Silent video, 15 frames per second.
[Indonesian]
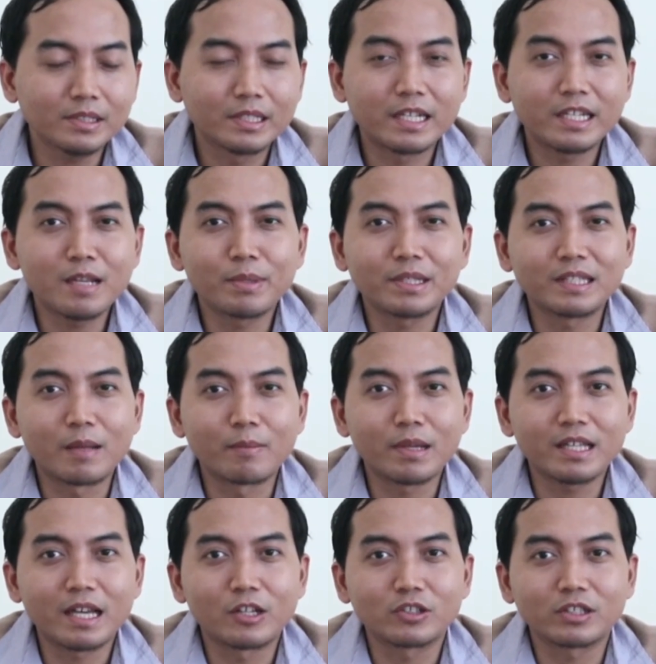Jadi yang pertama
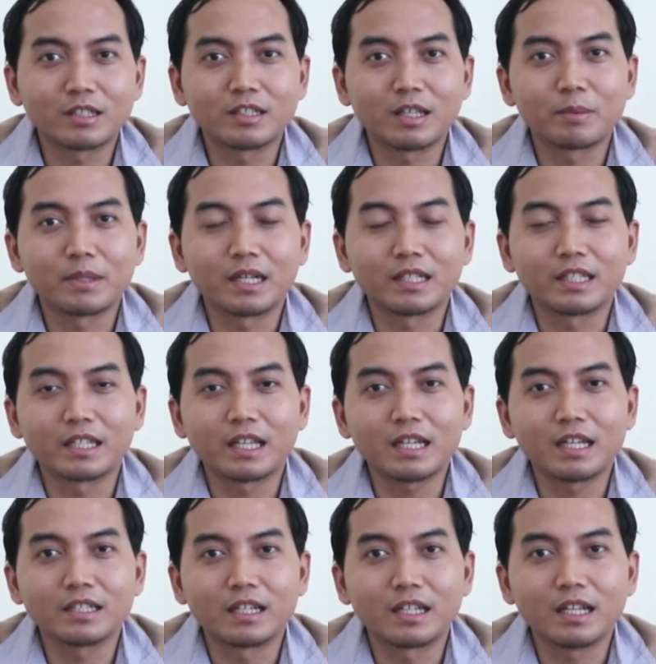yang harus kita perhatikan
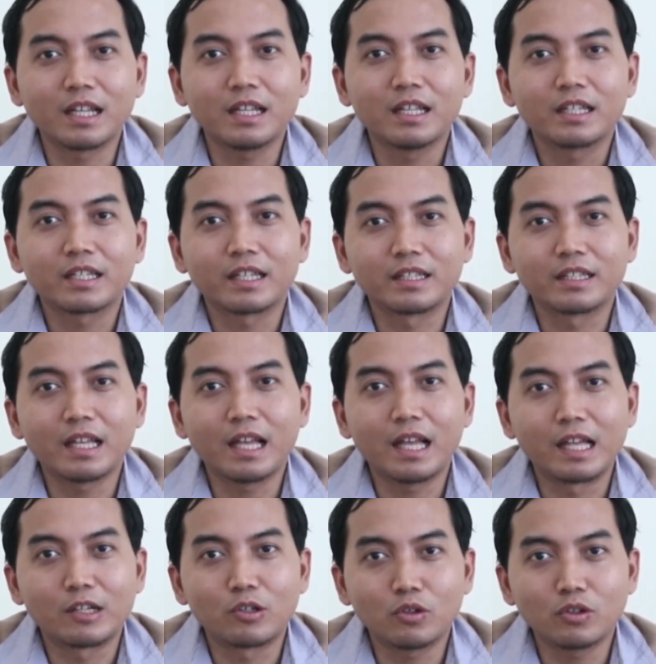adalah kita
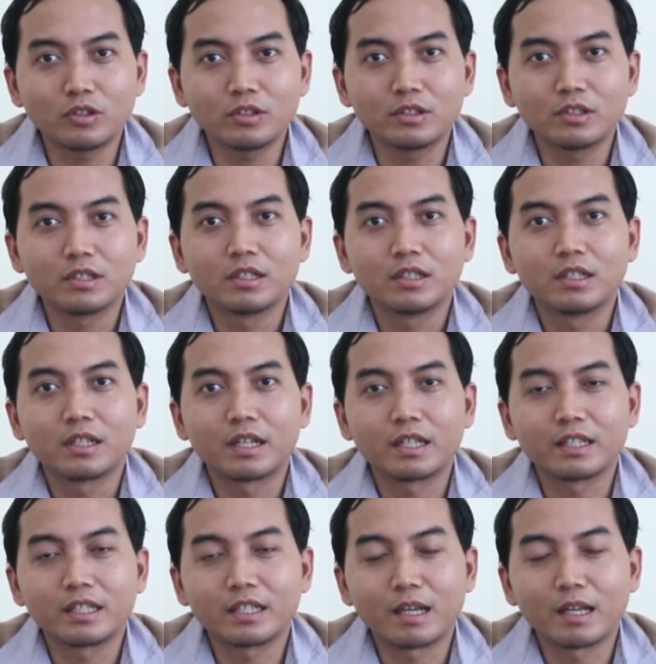harus
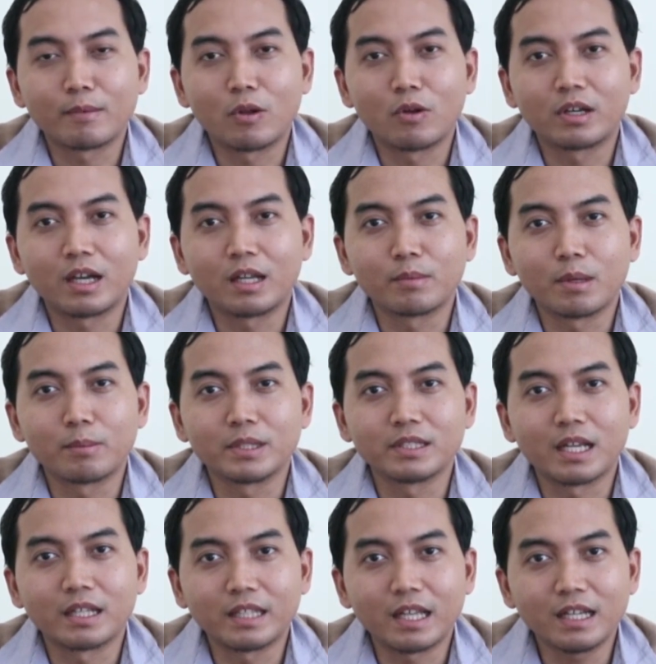ketika melakukan
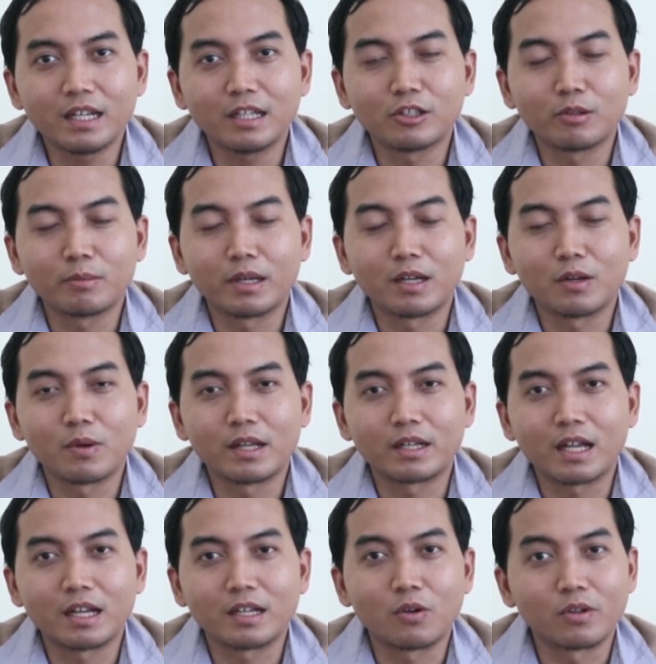pemecatan atau
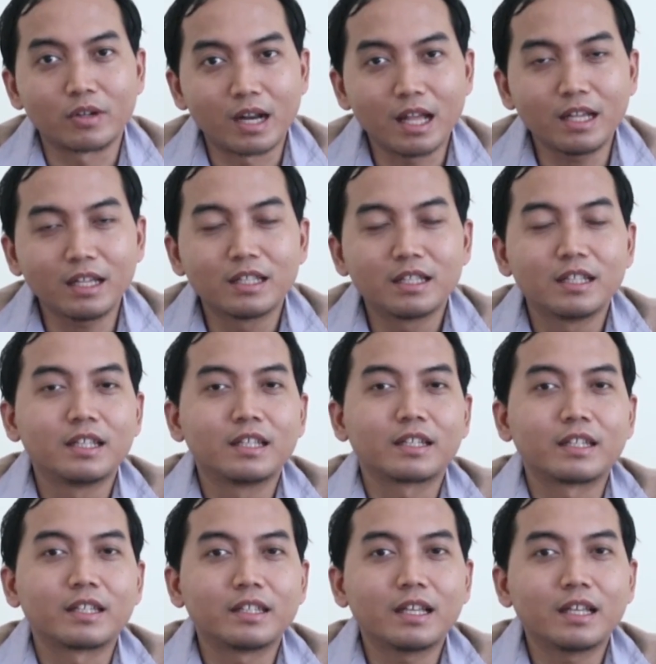mengeluarkan orang,
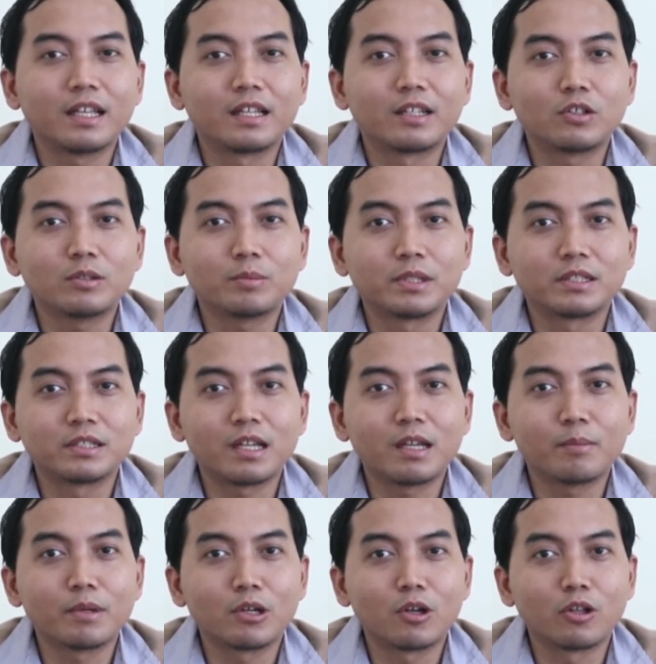kita harus
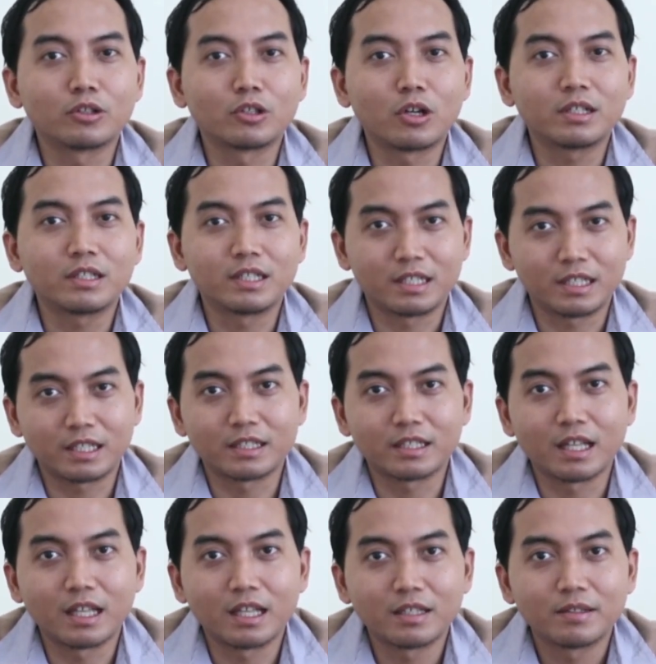bisa mengontrol diri
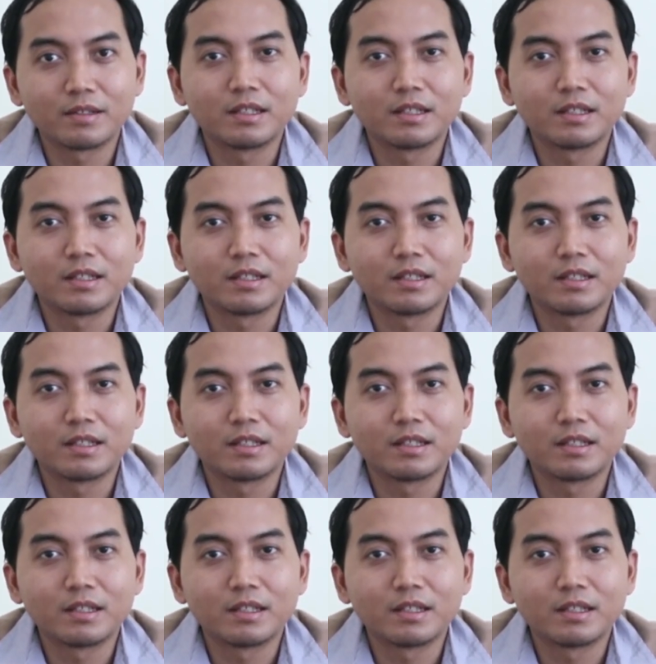kita.